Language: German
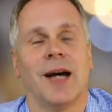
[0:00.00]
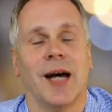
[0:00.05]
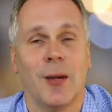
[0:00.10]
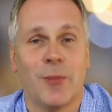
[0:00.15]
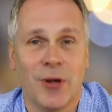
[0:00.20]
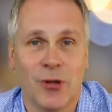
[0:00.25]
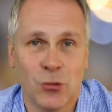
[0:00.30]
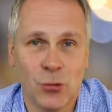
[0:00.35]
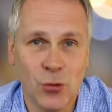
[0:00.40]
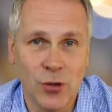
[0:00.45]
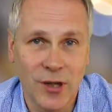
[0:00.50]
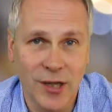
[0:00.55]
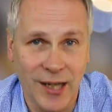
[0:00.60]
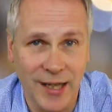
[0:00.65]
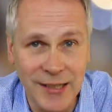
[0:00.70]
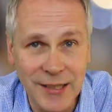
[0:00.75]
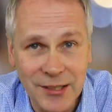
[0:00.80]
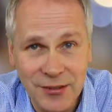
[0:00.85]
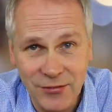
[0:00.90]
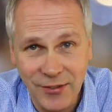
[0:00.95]
Aber hohe
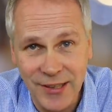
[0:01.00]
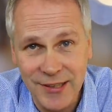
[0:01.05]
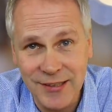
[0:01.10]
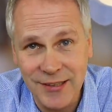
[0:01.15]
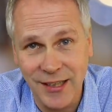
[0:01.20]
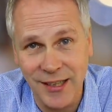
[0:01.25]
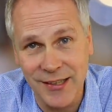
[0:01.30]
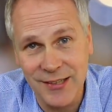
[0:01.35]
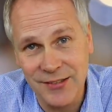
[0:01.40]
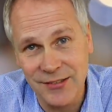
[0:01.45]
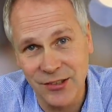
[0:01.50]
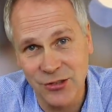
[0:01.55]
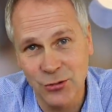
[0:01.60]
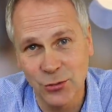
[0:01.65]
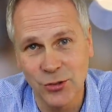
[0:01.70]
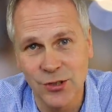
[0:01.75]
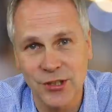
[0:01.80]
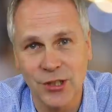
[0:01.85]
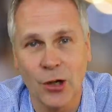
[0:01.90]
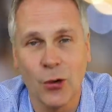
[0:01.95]
Reichweite heißt
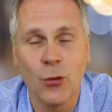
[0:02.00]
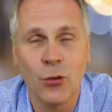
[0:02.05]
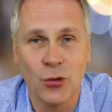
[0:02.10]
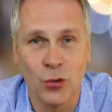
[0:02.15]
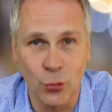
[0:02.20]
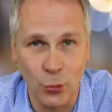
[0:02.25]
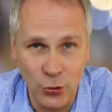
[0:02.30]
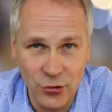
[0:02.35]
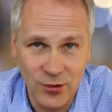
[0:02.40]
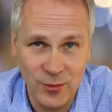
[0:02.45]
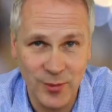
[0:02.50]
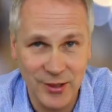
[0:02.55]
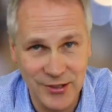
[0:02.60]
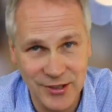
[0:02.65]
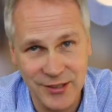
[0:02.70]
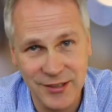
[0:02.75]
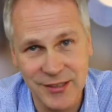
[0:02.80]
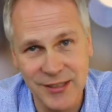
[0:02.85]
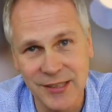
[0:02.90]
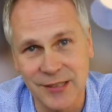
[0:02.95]
natürlich auch große
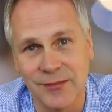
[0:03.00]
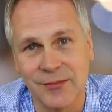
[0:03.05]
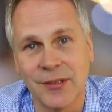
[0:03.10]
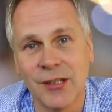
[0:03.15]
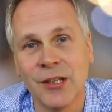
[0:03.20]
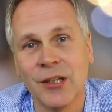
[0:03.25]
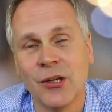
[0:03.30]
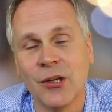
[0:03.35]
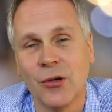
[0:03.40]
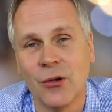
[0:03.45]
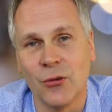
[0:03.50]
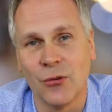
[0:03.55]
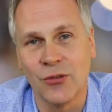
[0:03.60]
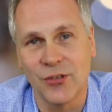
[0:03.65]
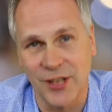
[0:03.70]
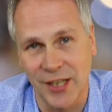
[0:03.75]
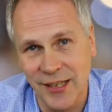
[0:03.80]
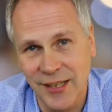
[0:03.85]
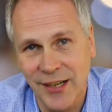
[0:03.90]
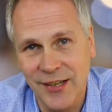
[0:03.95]
Batterien.
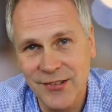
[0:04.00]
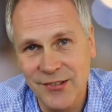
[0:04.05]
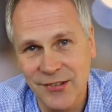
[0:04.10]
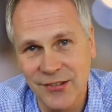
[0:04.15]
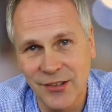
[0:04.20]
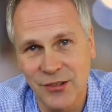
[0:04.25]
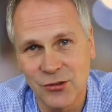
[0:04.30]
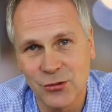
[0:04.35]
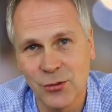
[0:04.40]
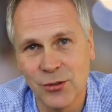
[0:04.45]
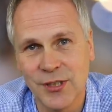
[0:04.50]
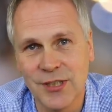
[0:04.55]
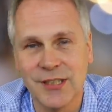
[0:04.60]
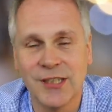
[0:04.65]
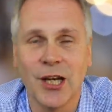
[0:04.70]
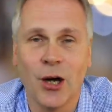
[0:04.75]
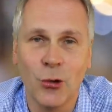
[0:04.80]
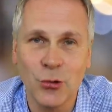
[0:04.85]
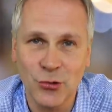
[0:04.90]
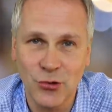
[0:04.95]
Und dann heißt es natürlich,
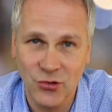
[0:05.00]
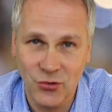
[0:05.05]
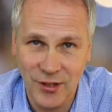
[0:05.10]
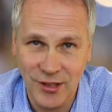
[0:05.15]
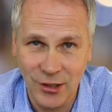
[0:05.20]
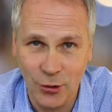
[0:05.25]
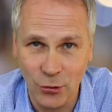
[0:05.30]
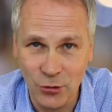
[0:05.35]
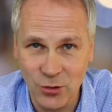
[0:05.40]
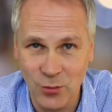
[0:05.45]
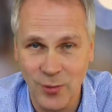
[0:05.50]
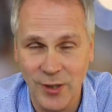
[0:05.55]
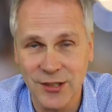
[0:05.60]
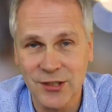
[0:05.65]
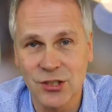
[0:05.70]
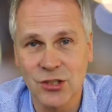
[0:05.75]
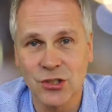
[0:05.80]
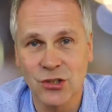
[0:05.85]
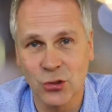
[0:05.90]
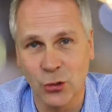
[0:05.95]
die Autos werden
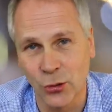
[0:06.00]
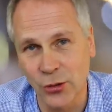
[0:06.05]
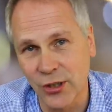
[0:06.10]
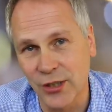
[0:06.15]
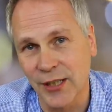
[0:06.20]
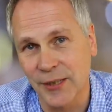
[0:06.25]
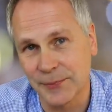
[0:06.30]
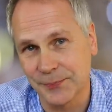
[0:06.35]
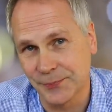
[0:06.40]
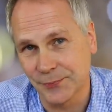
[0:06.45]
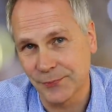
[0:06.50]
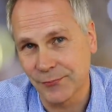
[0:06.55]
automatisch teurer.